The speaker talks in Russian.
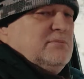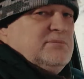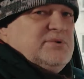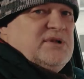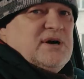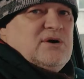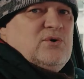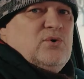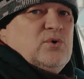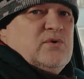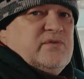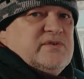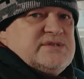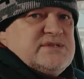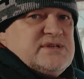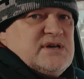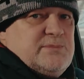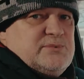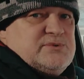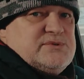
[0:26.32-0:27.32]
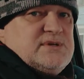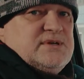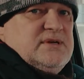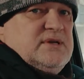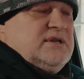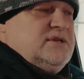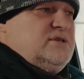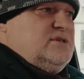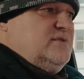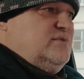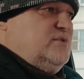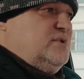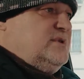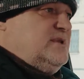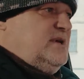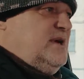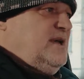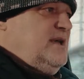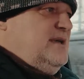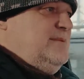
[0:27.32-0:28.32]
плохого запуска или
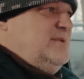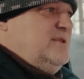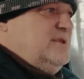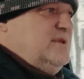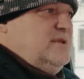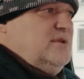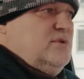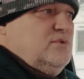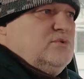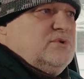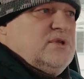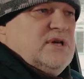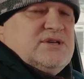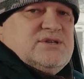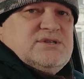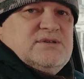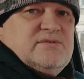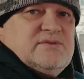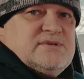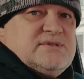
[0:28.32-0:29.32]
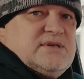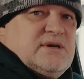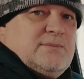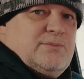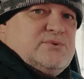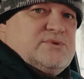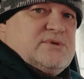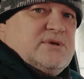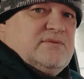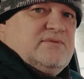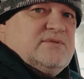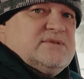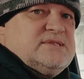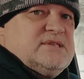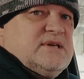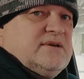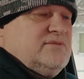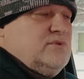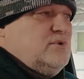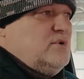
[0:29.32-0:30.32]
чего-то, а именно неудачного запуска в
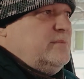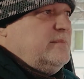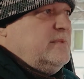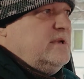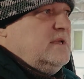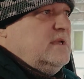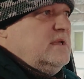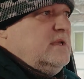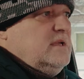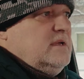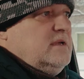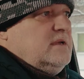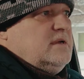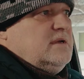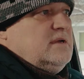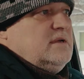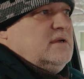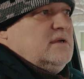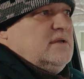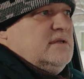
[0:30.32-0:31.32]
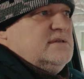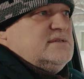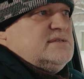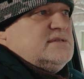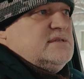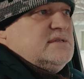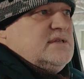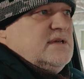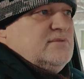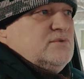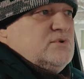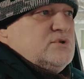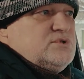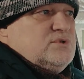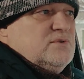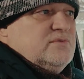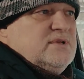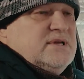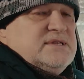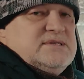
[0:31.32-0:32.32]
основном э, из-за того,
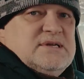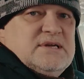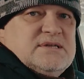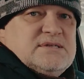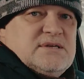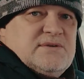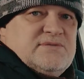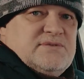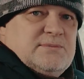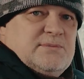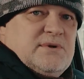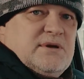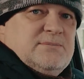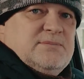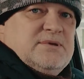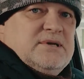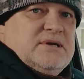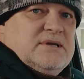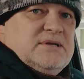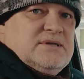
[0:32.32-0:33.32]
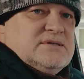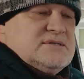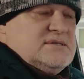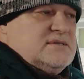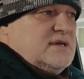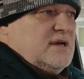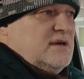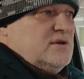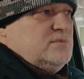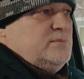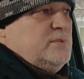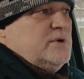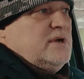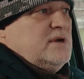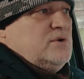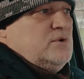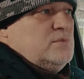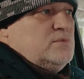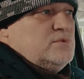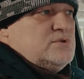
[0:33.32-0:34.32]
что владельцы автомобилей не знают, по
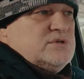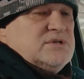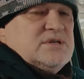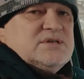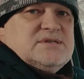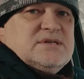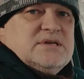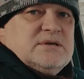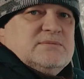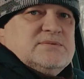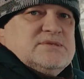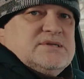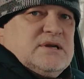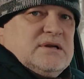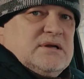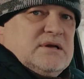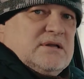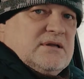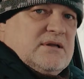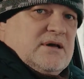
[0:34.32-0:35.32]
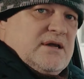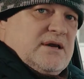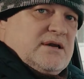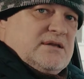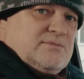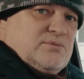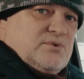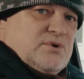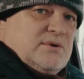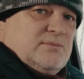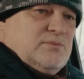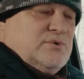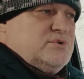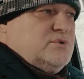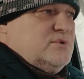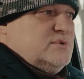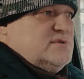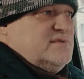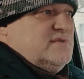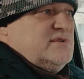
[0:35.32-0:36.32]
какому же на самом деле алгоритму
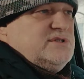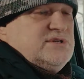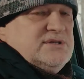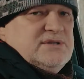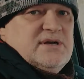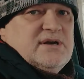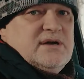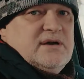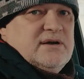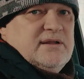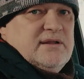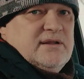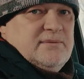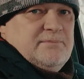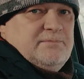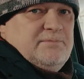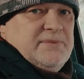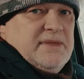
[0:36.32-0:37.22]
работают свечи накала.